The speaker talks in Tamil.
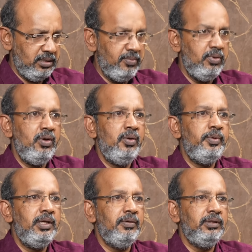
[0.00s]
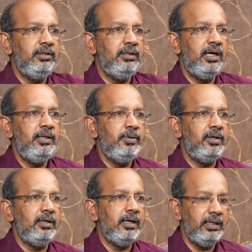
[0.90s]
எவ்வளோ பேர் வந்து
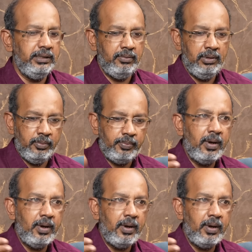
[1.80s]
அடிபட்டிருக்காங்க எவ்வளோ